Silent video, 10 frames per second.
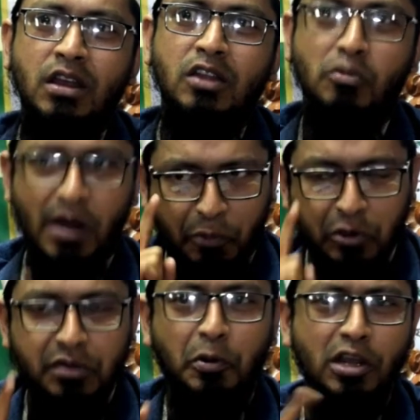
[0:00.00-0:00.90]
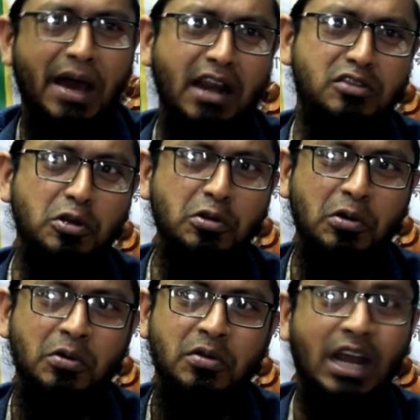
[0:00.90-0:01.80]
তোমার প্রতি পরিবারের জন্য
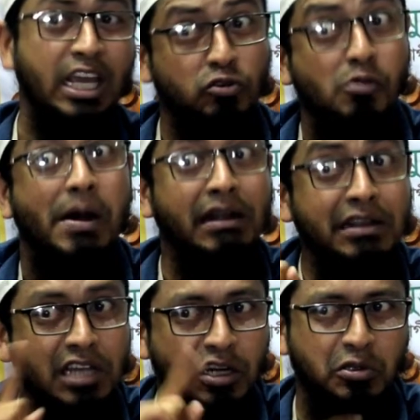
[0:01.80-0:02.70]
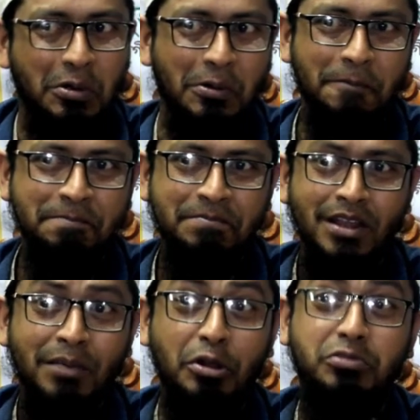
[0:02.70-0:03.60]
নাকি তোমার নিজের জন্য
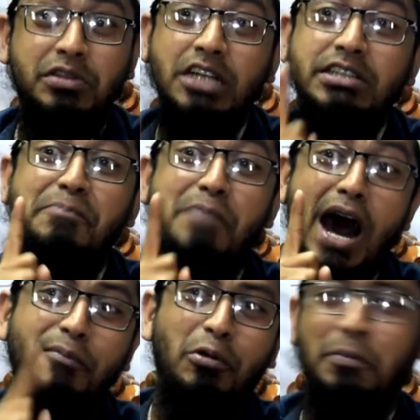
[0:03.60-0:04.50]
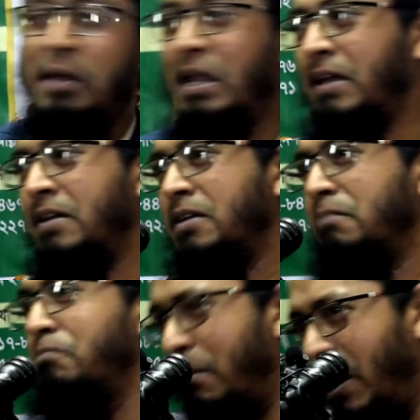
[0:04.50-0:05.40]
প্রত্যেকটা মা বলবে
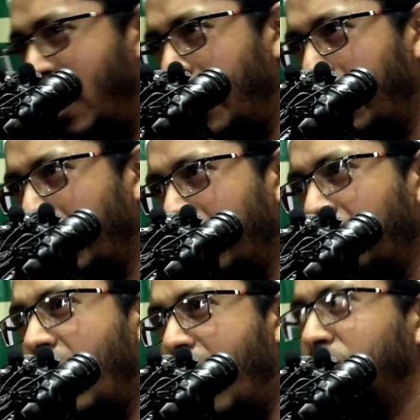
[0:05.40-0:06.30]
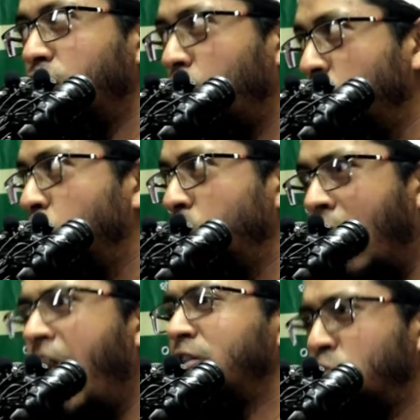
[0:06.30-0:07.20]
বাবা আমি যখন দুই
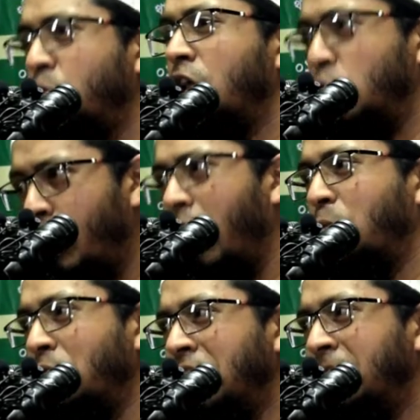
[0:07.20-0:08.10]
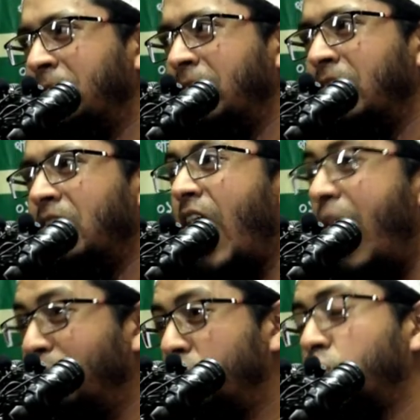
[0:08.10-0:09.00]
হাত তুলে দোয়া করি
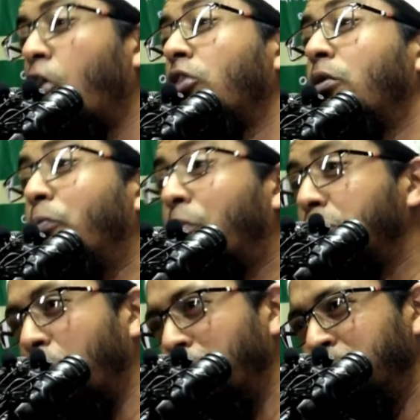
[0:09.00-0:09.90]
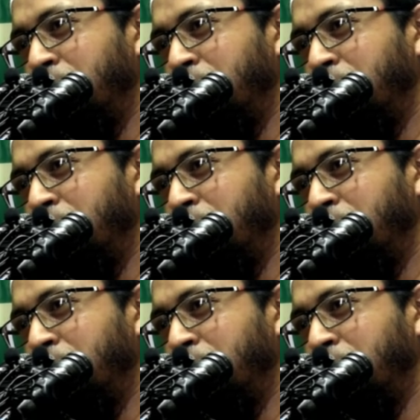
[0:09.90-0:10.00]
আমি সর্বপ্রথম